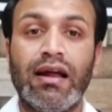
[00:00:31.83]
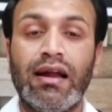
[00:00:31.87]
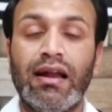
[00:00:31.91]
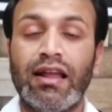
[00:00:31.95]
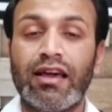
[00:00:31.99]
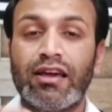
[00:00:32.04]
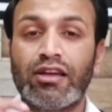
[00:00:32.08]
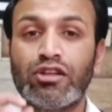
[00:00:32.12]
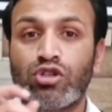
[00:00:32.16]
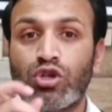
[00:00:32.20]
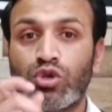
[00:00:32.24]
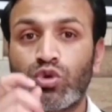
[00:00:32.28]

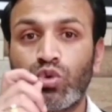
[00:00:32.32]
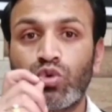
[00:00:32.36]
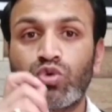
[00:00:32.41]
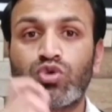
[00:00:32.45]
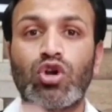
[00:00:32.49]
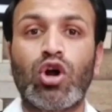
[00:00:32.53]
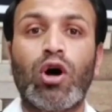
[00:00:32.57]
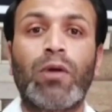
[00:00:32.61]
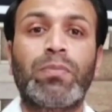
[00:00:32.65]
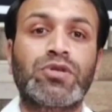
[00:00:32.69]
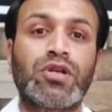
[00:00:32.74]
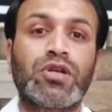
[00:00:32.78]
लेकिन जो
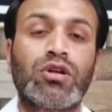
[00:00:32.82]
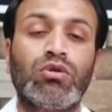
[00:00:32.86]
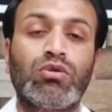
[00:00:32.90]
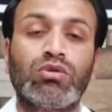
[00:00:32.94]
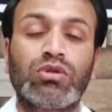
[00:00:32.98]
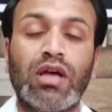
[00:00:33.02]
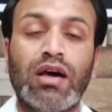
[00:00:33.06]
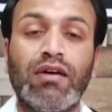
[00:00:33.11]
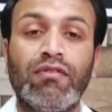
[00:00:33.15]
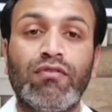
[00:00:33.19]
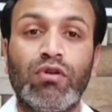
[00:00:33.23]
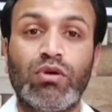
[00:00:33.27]
दूसरा ऑप्शन
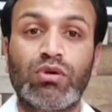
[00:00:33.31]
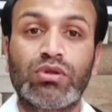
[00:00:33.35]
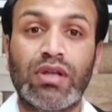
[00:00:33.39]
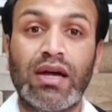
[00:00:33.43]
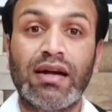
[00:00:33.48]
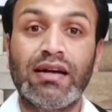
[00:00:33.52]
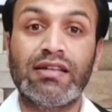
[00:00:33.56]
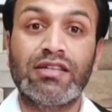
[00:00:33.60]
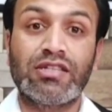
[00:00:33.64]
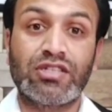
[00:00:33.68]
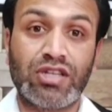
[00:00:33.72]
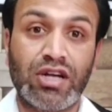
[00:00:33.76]
होता है वो होता
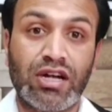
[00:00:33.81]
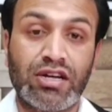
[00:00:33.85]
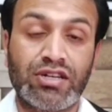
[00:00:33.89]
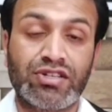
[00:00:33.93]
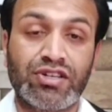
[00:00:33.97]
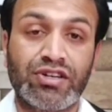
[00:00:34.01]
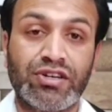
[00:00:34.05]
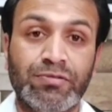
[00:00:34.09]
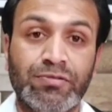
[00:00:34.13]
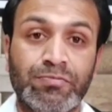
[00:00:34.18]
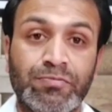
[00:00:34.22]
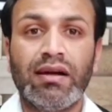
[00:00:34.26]
है डिस्चार्ज
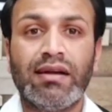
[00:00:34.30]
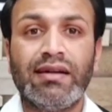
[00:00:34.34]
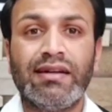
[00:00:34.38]
का